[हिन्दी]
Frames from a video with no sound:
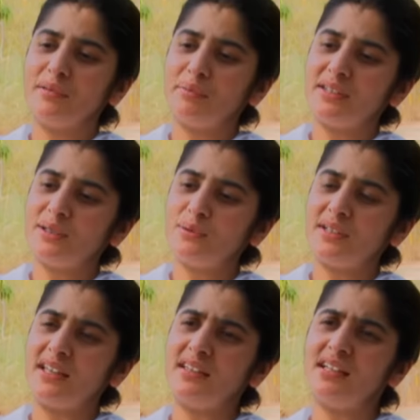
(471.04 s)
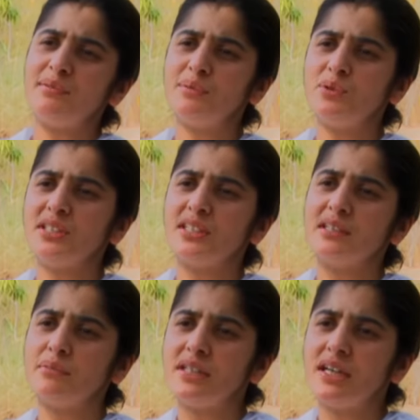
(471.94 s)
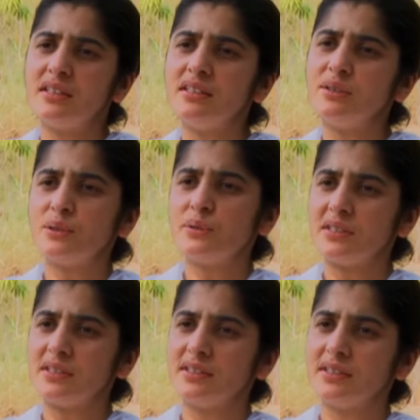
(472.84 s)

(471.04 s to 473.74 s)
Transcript: कि पत्थर उठाते टाइम ना मुझे लगता है मेरा हाथ दर्द हो रहा है